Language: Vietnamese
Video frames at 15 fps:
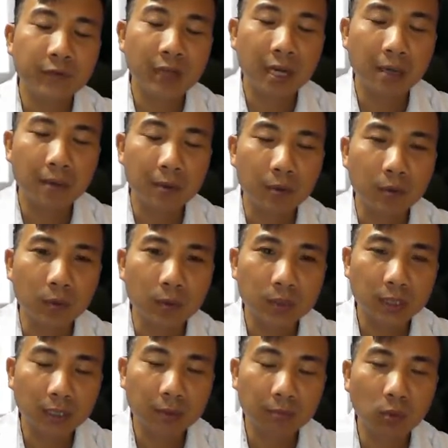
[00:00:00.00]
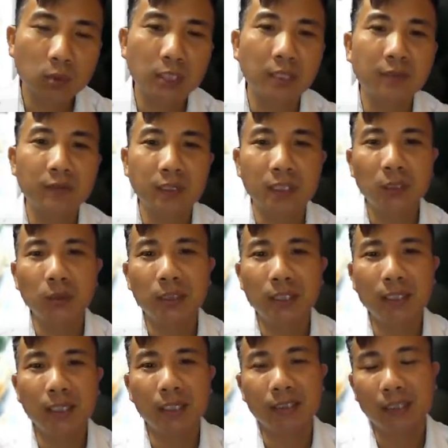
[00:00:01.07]
Và cũng rất mong rằng với thông
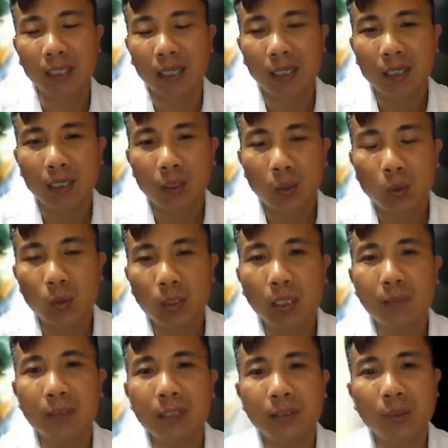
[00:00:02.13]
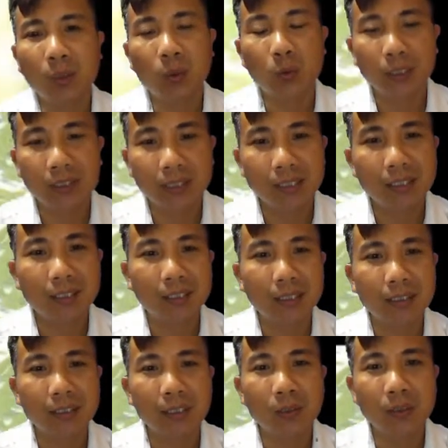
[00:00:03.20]
tin này sẽ cung cấp được cho quý anh chị được
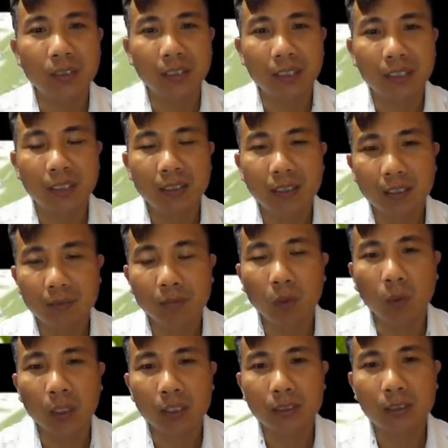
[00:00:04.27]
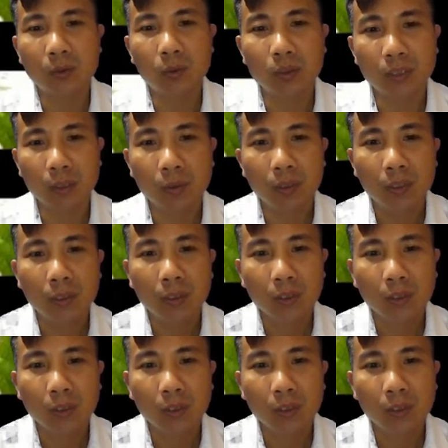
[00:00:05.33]
thật nhiều những kiến thức bổ ích trong cuộc sống.